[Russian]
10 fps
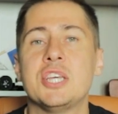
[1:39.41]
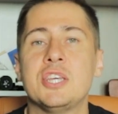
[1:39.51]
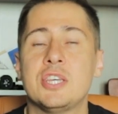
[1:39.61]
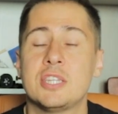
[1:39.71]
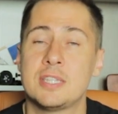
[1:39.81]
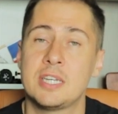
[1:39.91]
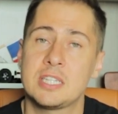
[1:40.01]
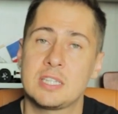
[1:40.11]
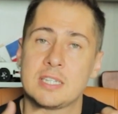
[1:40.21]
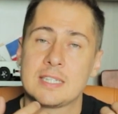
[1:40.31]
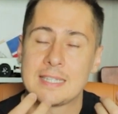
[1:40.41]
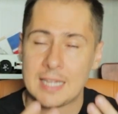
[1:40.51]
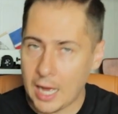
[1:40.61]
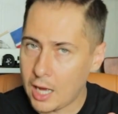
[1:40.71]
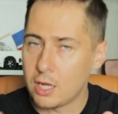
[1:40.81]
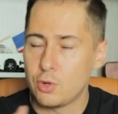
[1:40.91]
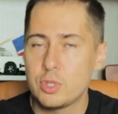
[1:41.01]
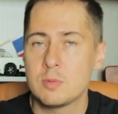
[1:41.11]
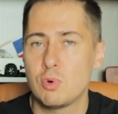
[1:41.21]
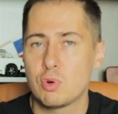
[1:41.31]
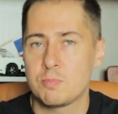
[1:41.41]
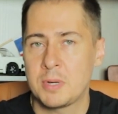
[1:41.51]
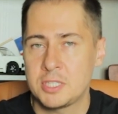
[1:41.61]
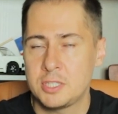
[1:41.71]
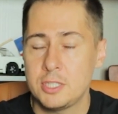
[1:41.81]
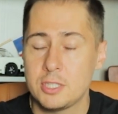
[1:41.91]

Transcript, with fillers: и на это, да, люди могут пойти,